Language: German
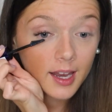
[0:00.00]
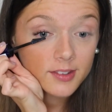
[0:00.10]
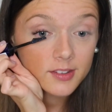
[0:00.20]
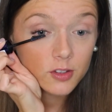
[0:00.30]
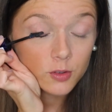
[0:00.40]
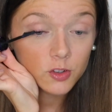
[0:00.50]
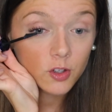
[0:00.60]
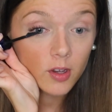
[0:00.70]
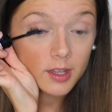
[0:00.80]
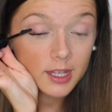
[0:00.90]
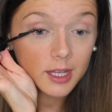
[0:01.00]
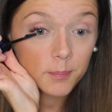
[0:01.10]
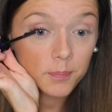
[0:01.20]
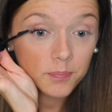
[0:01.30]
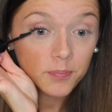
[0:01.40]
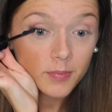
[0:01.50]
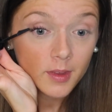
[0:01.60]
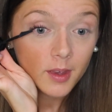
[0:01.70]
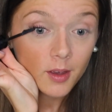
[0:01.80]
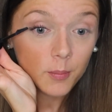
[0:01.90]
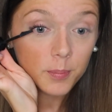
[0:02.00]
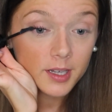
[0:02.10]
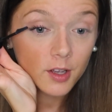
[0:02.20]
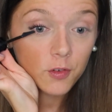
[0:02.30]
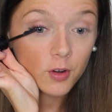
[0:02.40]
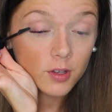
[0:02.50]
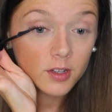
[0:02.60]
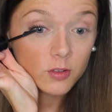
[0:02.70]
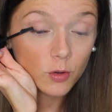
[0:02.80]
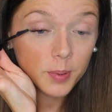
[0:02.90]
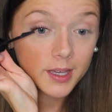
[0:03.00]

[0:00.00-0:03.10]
lasse ich so ein Zeug eben und bin davon auch nicht so